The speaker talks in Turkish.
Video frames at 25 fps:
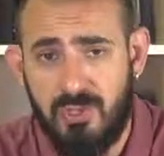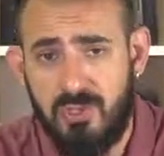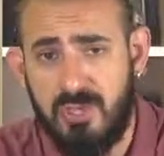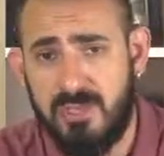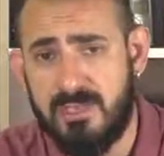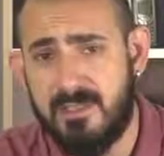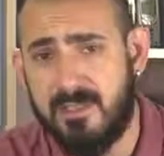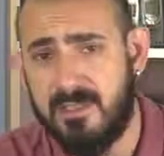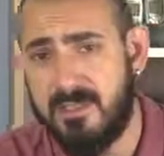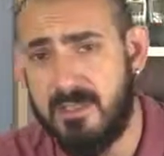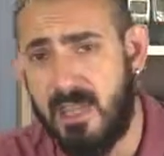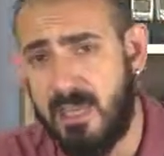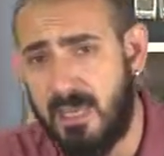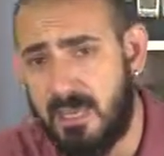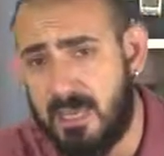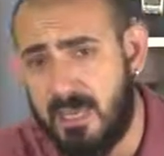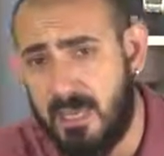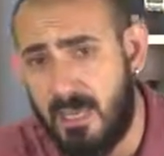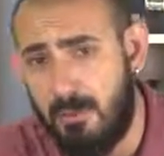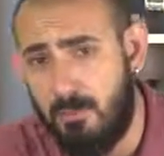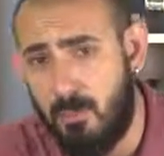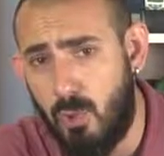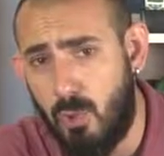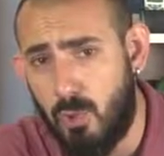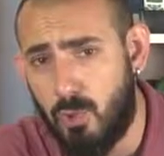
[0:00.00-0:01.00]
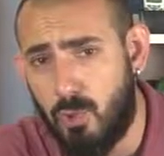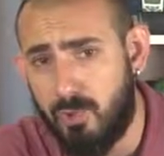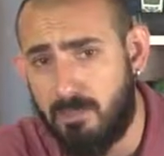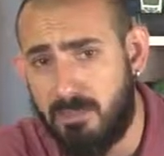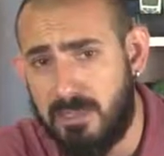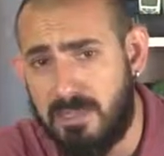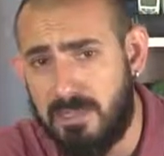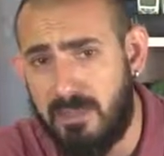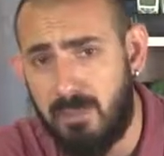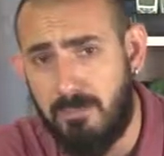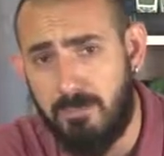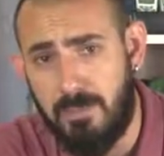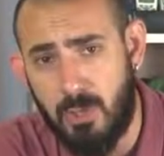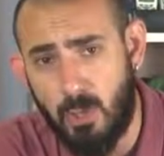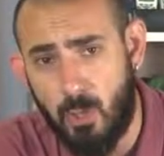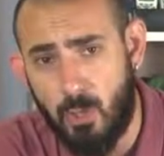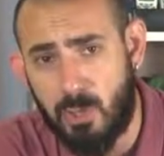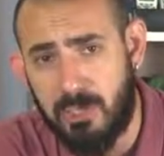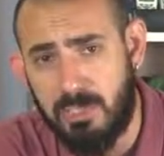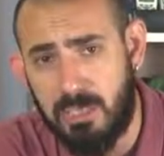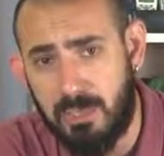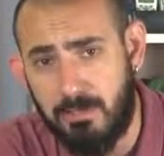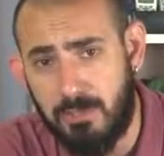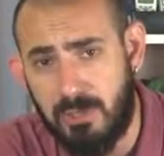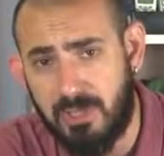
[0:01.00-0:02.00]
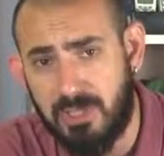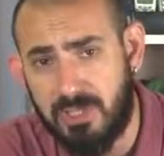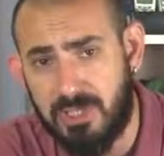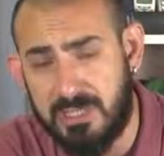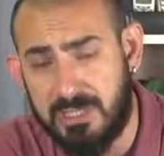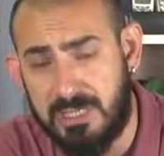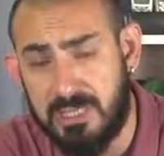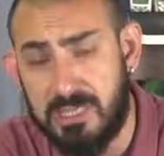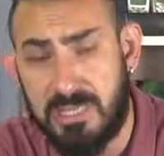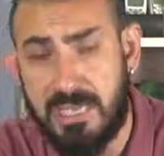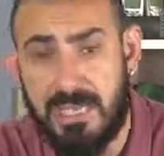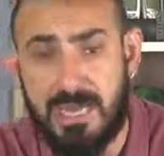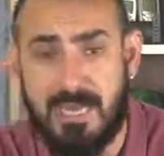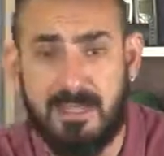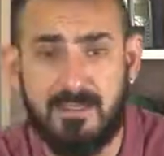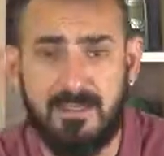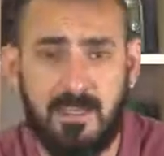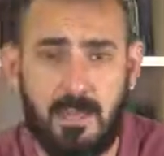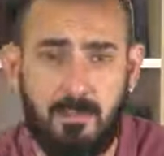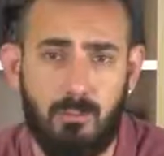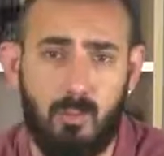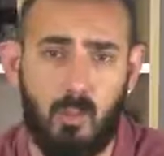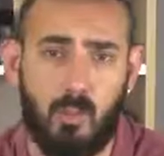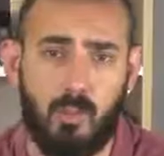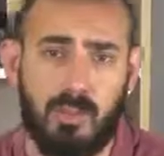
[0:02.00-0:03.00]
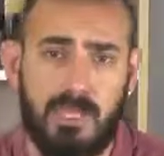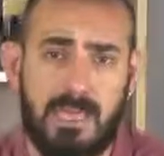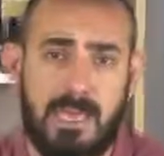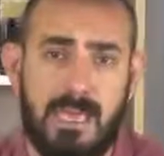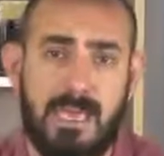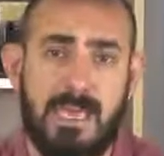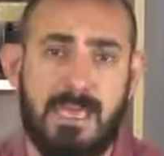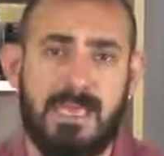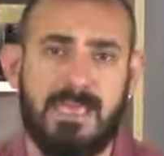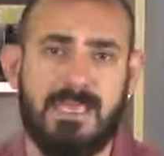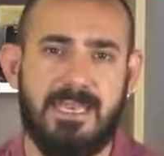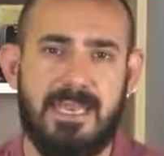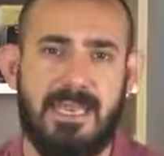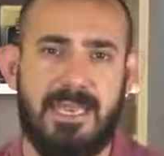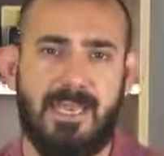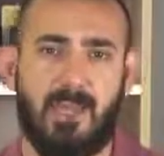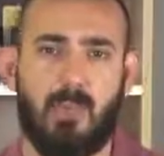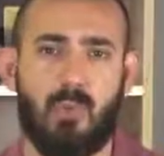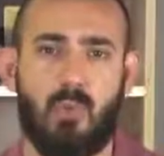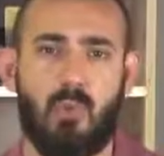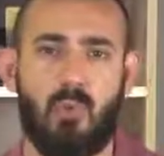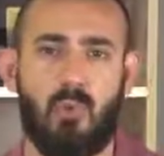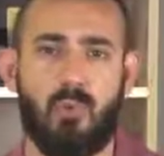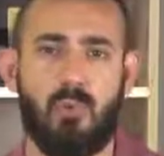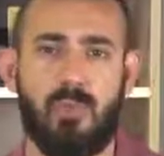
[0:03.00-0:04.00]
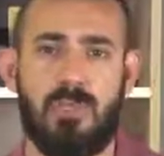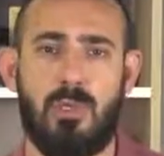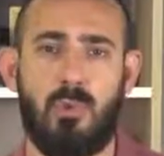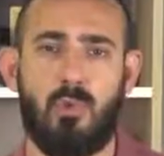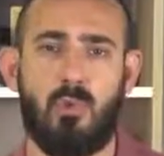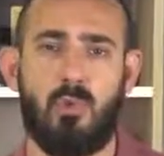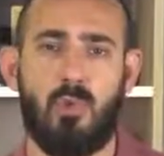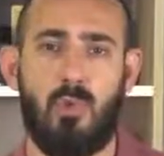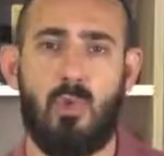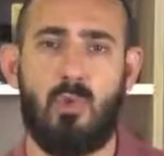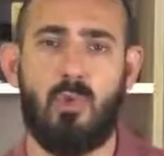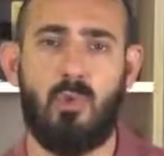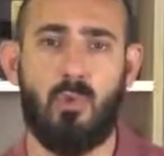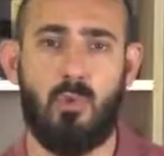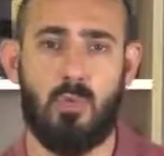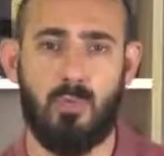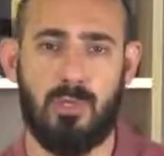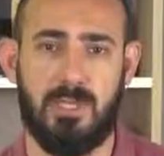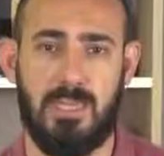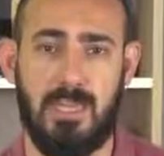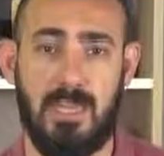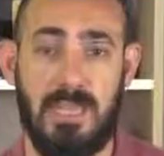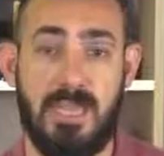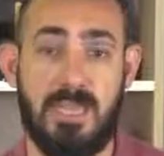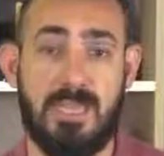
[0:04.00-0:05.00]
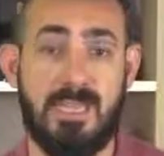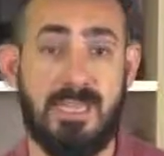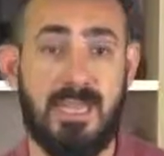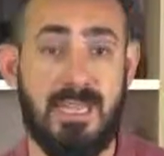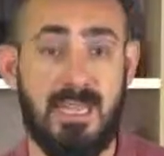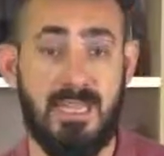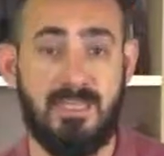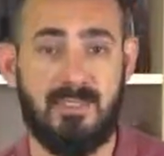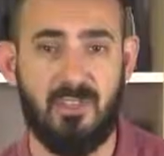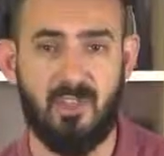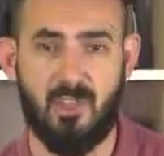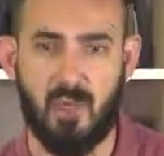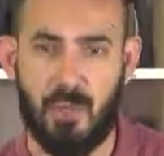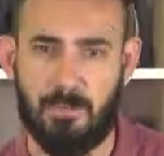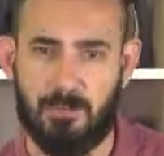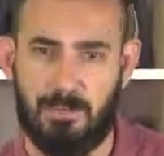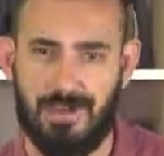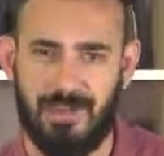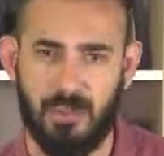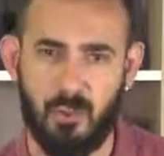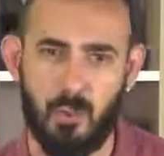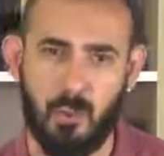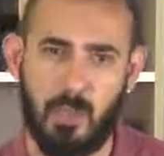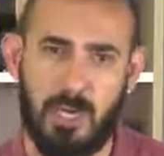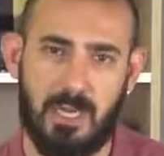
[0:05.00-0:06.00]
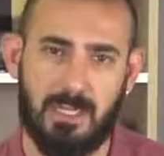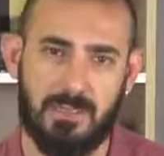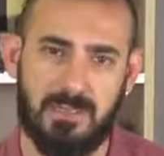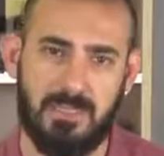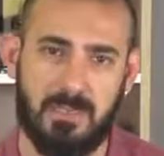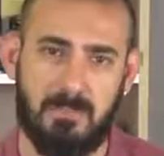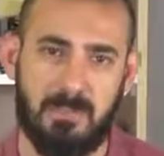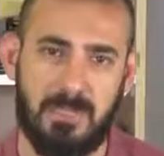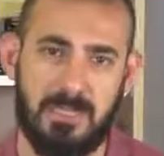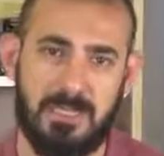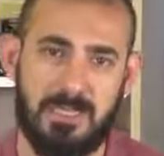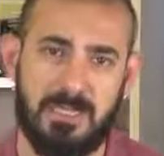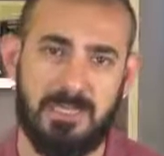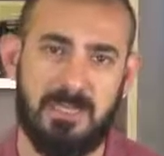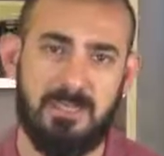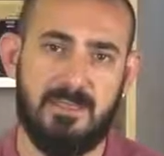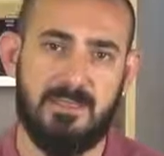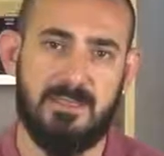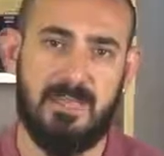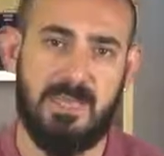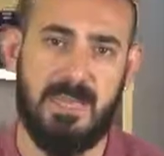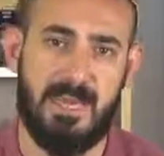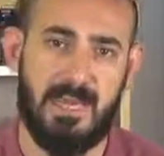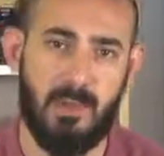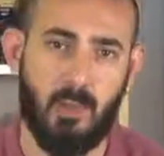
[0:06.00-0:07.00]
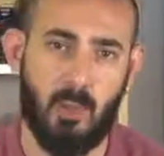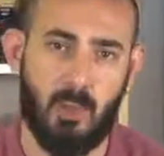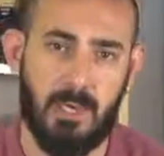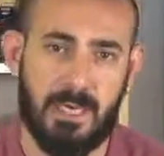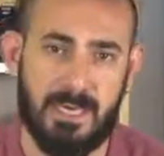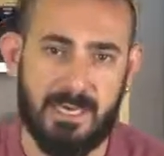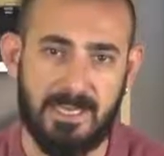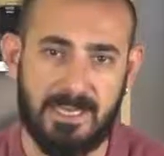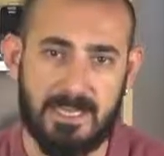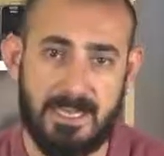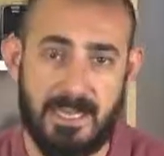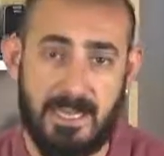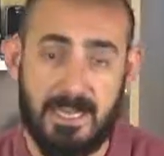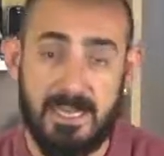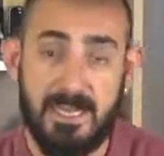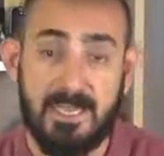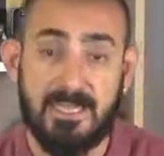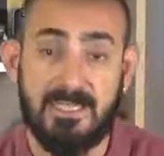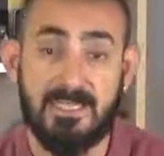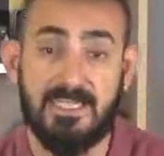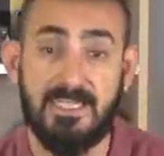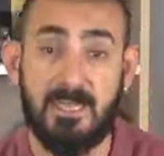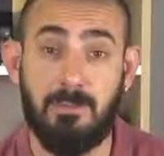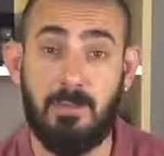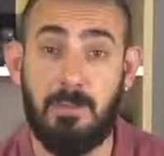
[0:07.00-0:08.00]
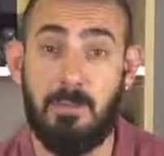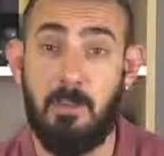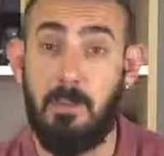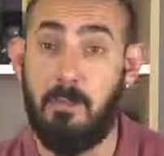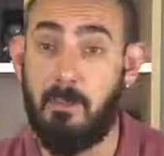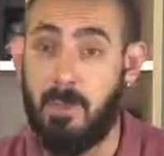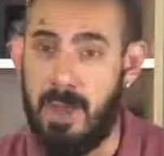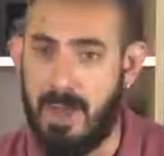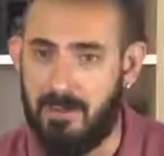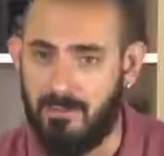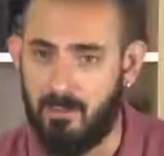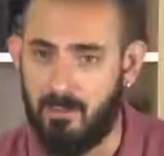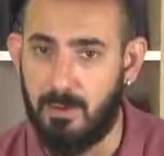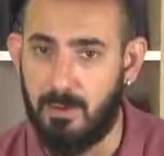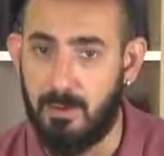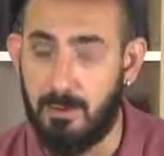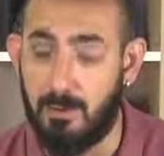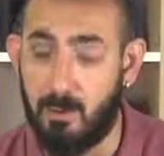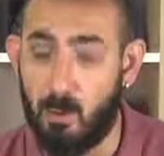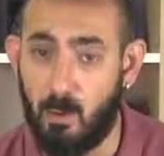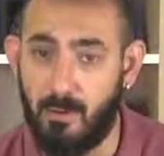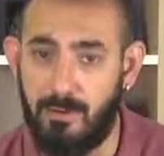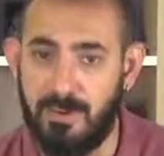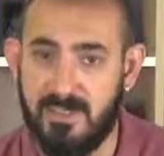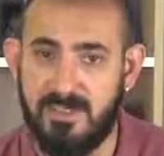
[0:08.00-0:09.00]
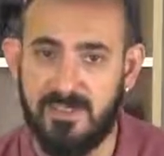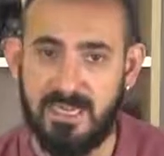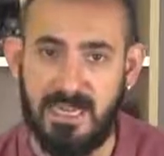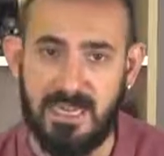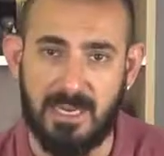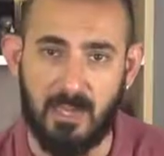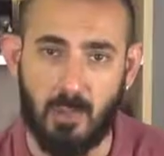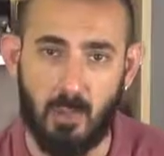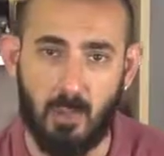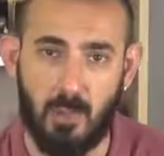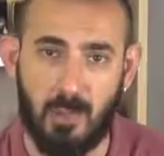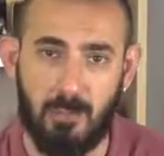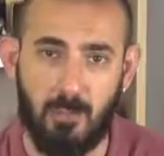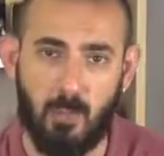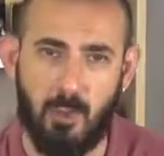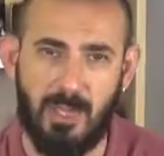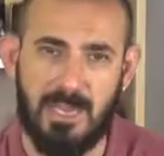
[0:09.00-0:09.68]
Cihazın dalgalanma ölçümleri de bir o kadar başarılı gerek tam yükte, gerek %110 yükte, gerekse çapraz yük altlamalı senaryolarda stabil bir profil sergiliyor.